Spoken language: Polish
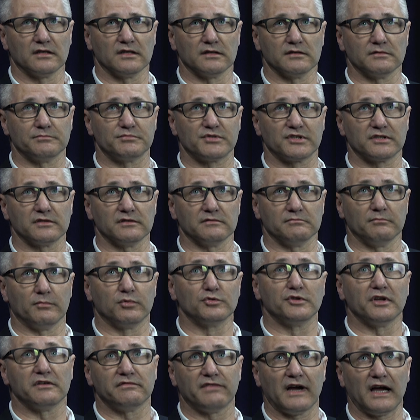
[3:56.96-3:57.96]
y,
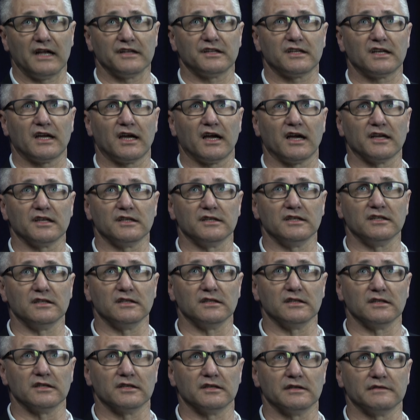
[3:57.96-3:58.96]
budowania
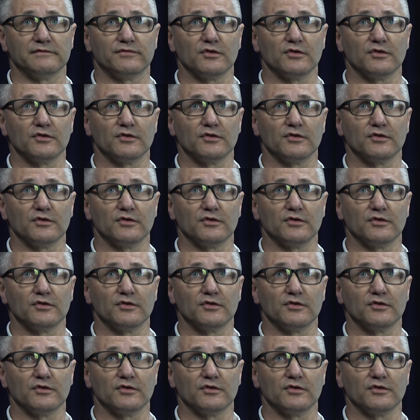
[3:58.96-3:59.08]
i